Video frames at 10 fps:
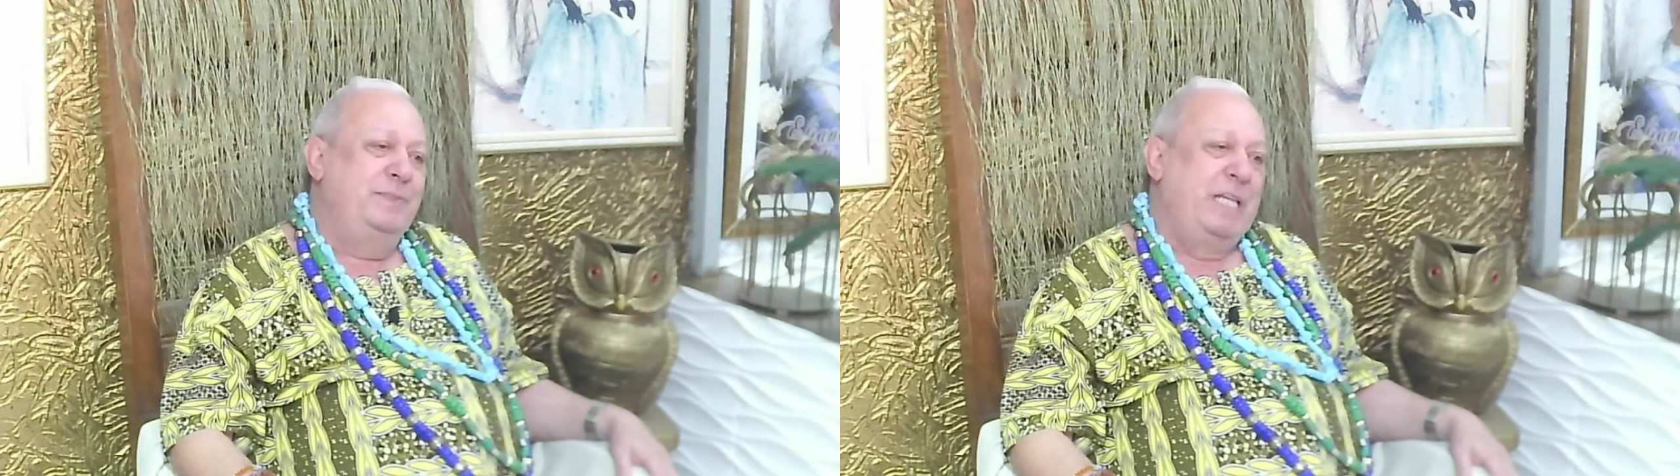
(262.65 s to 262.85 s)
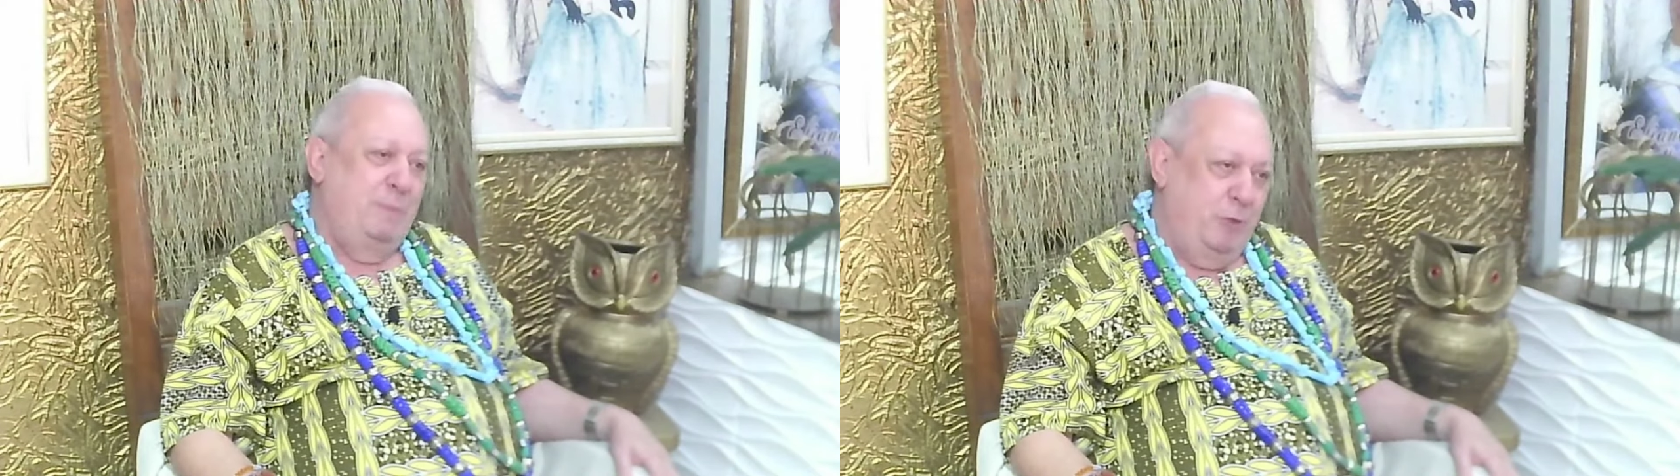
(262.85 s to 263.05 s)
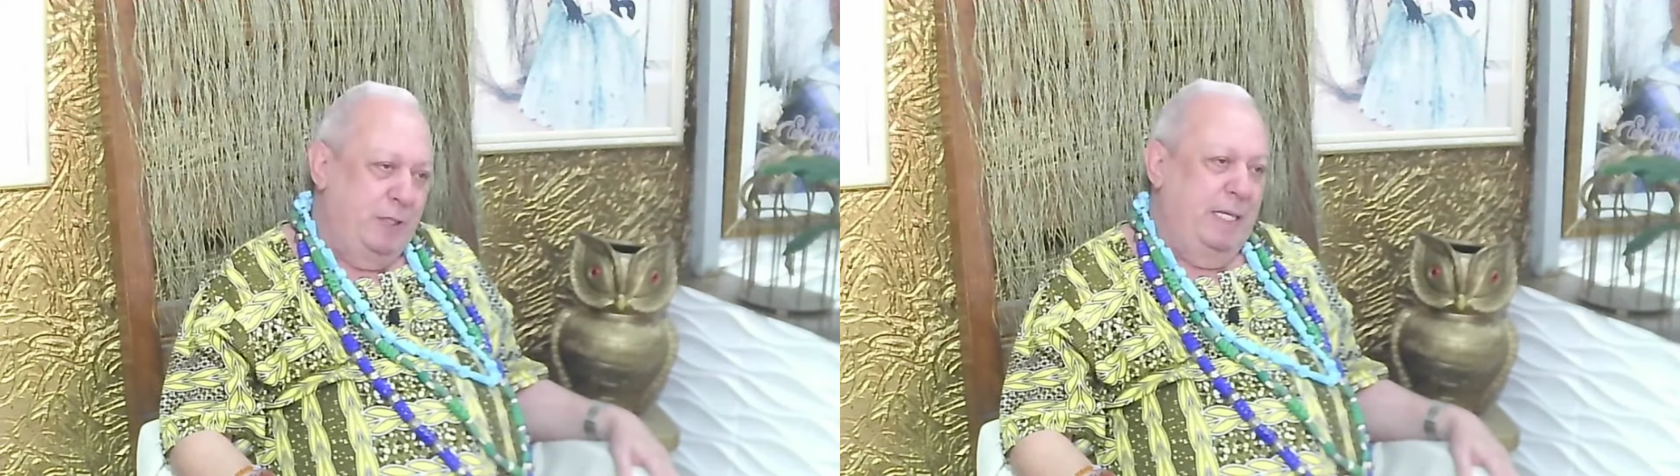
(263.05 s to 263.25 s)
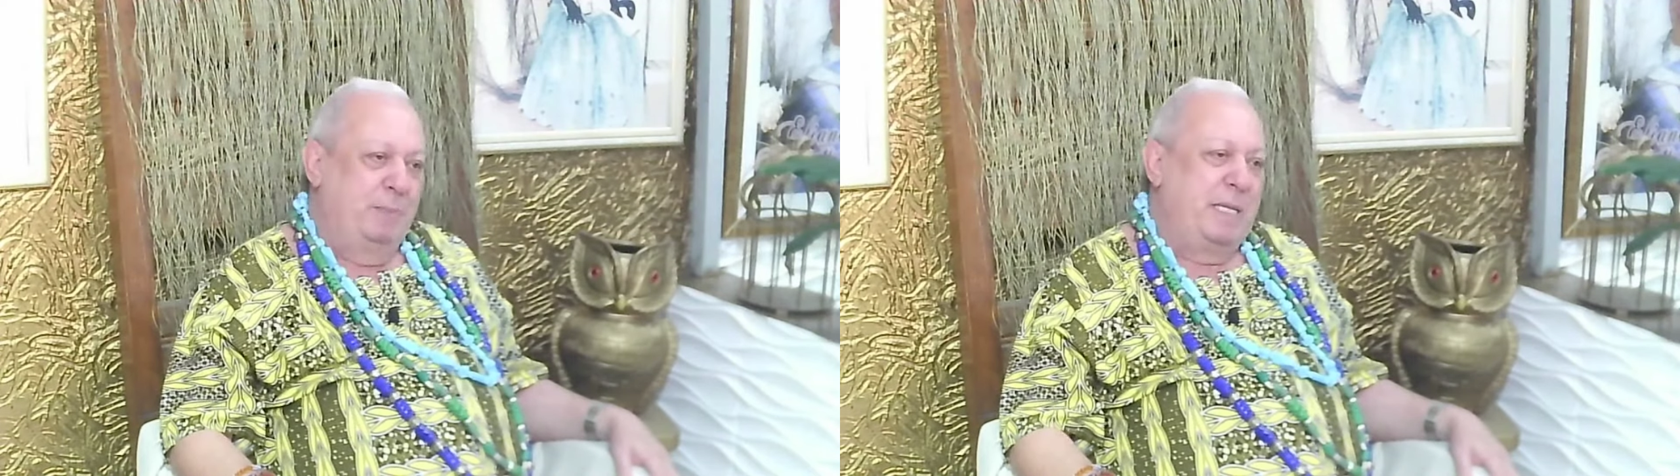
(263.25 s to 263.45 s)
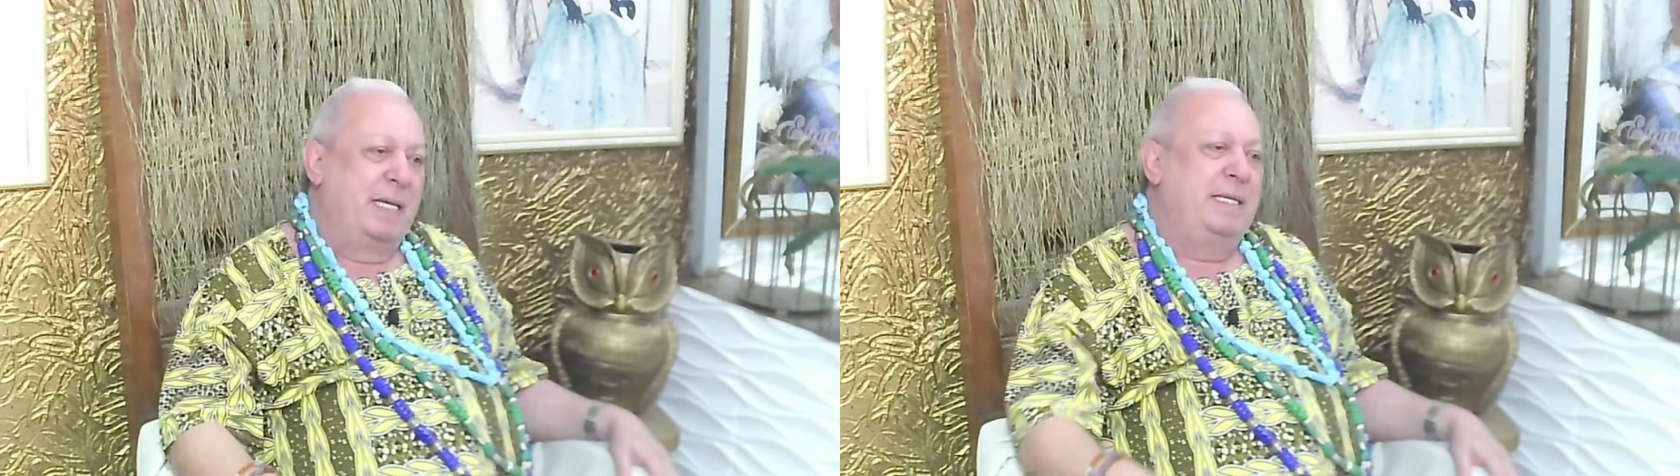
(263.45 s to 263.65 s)
Sabe por quê?
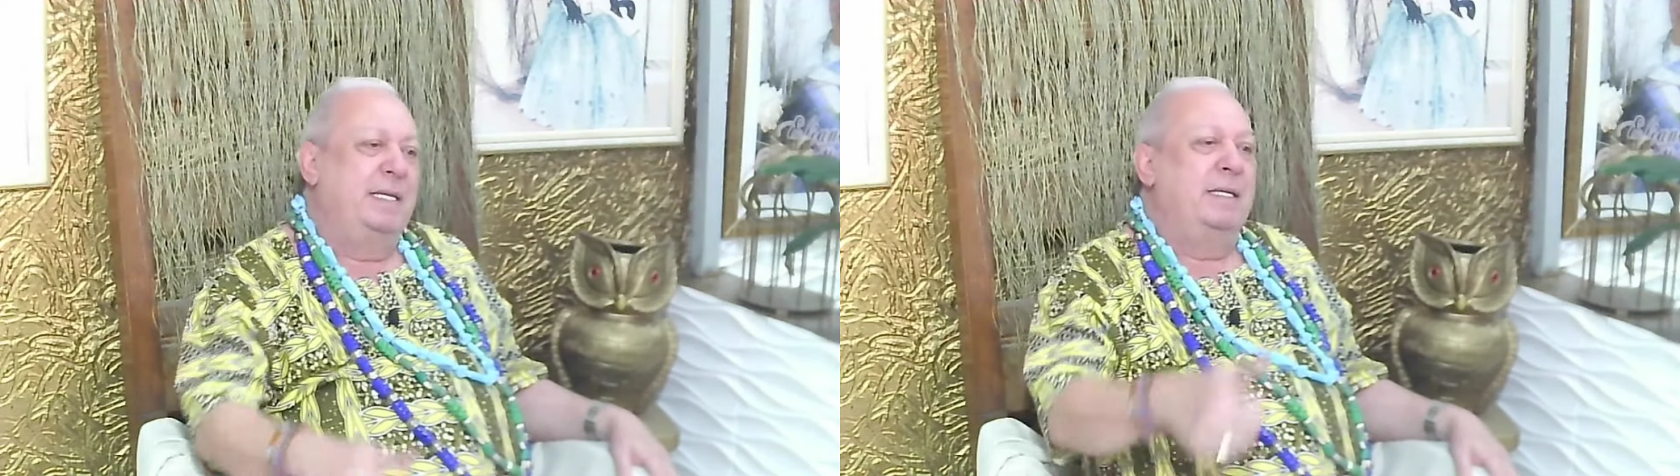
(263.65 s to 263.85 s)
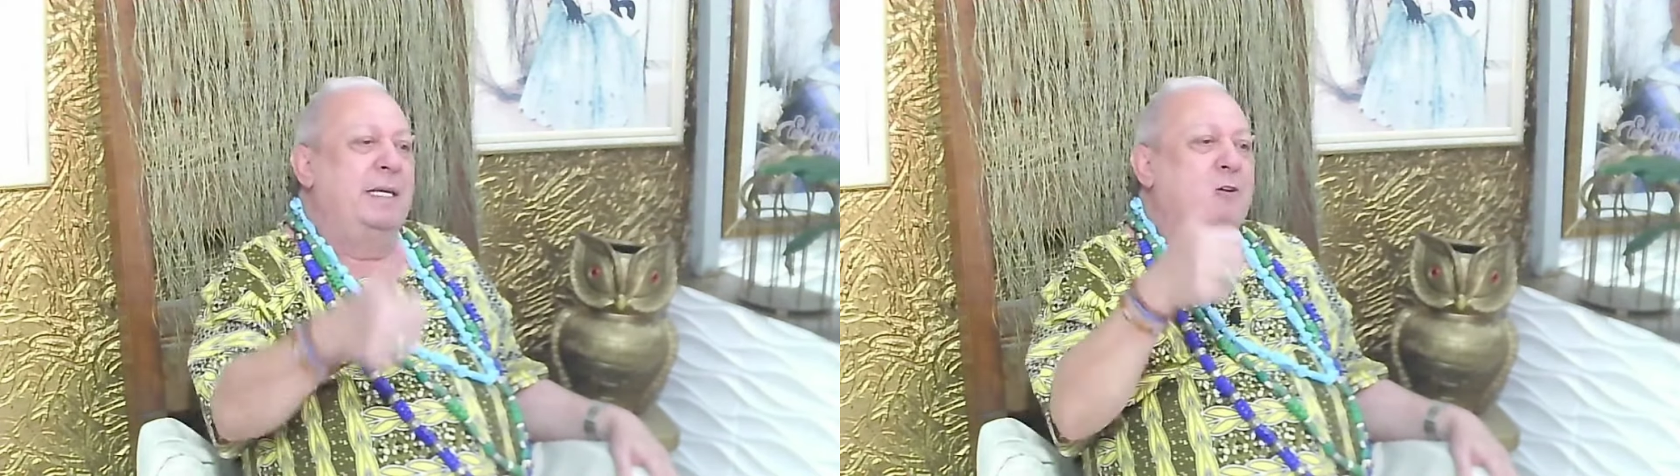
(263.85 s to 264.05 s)
Porque aqui